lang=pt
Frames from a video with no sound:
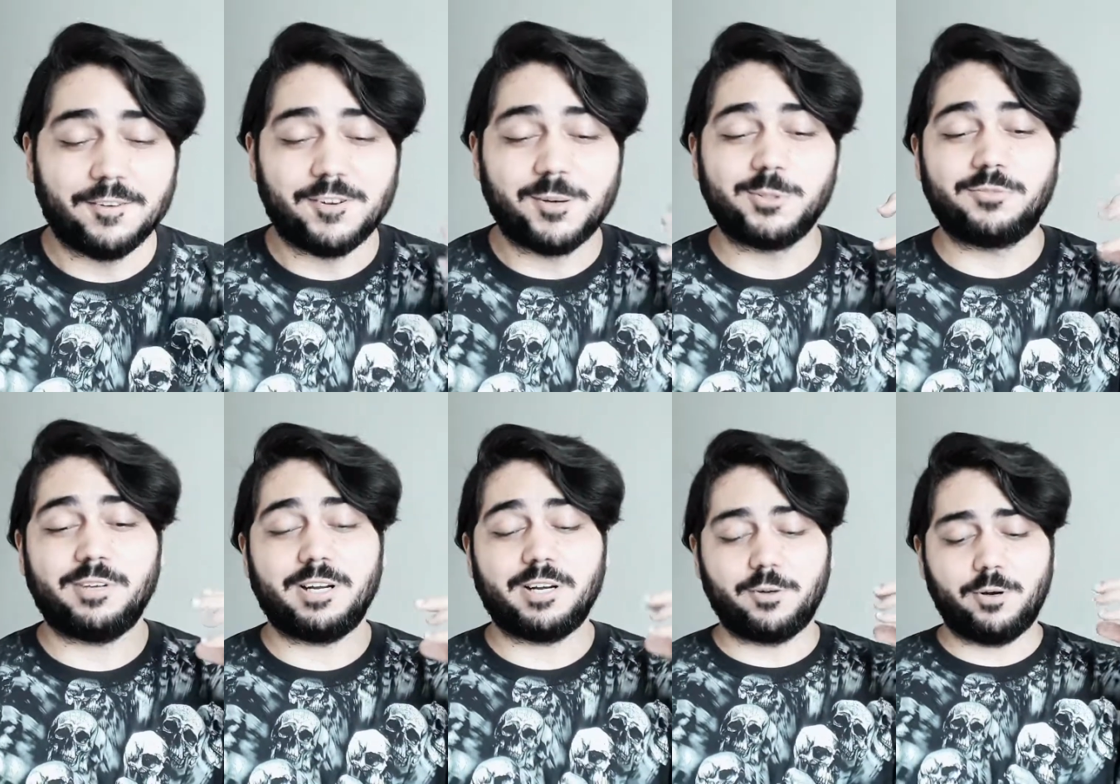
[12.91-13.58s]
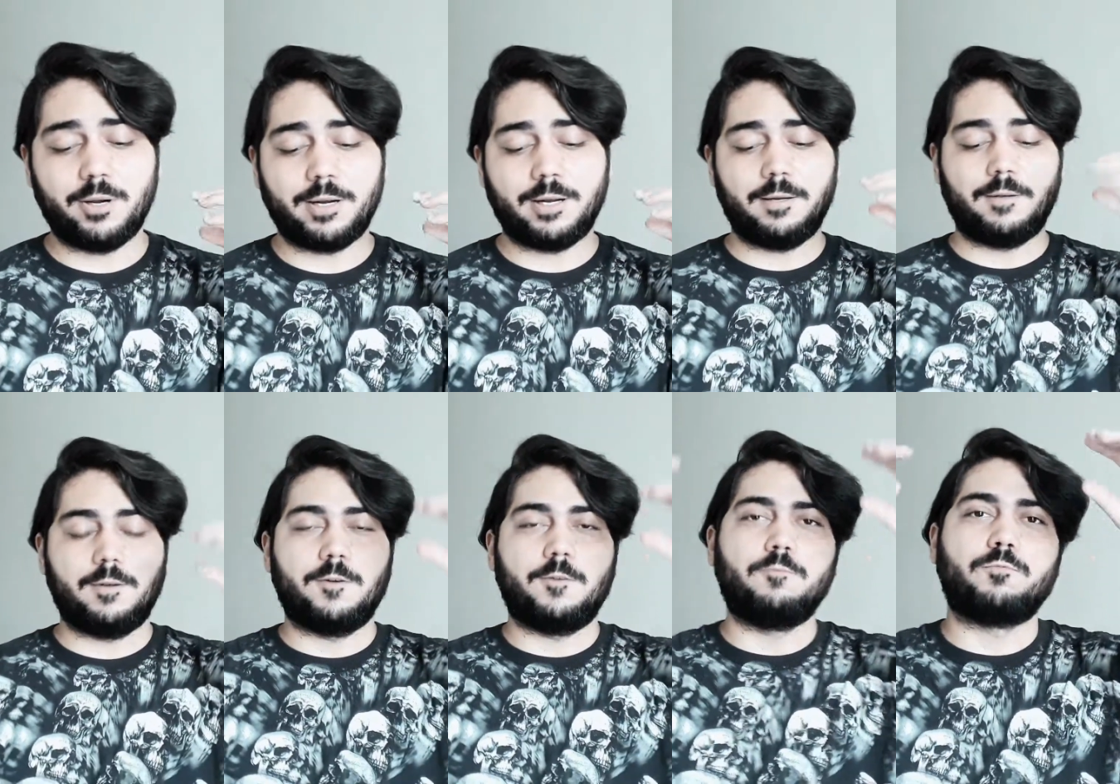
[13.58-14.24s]
Vamos ver agora
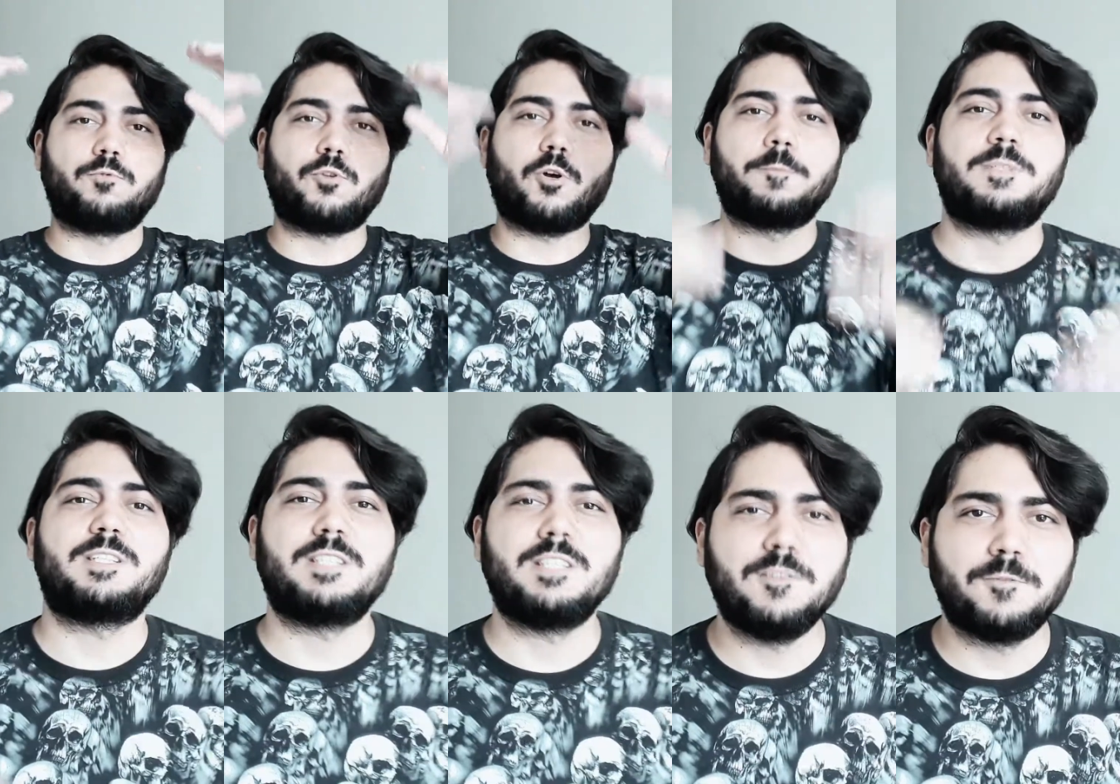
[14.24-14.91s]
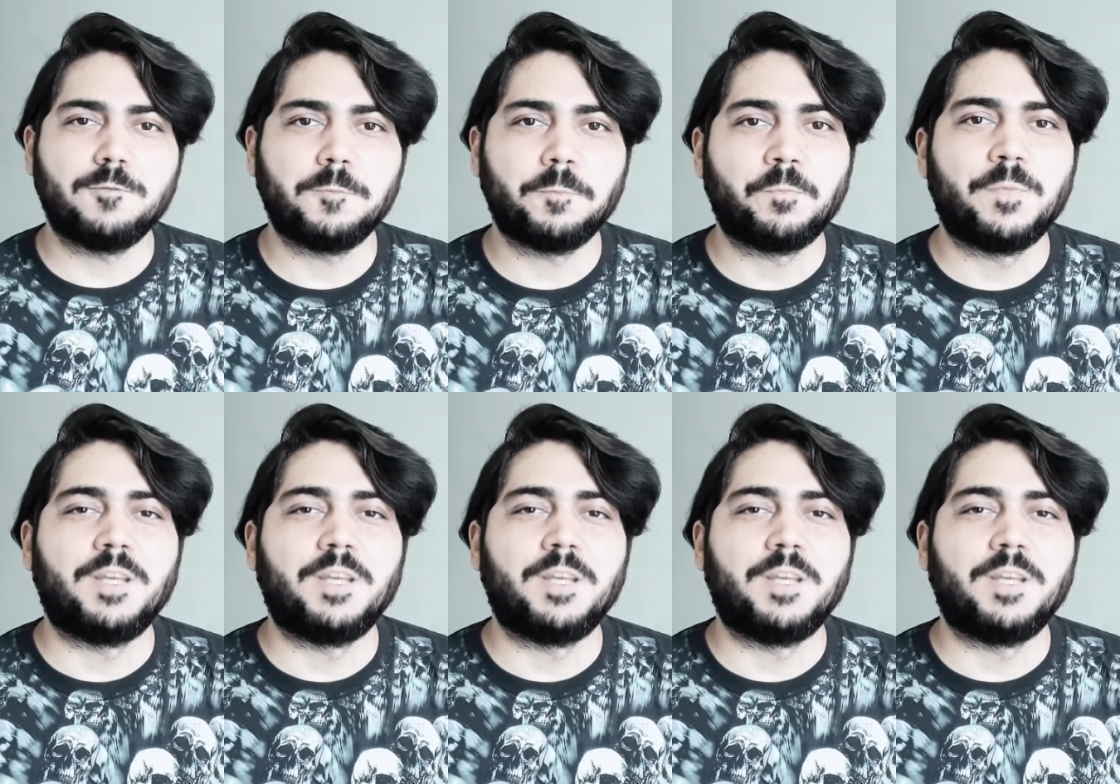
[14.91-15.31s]
um top 5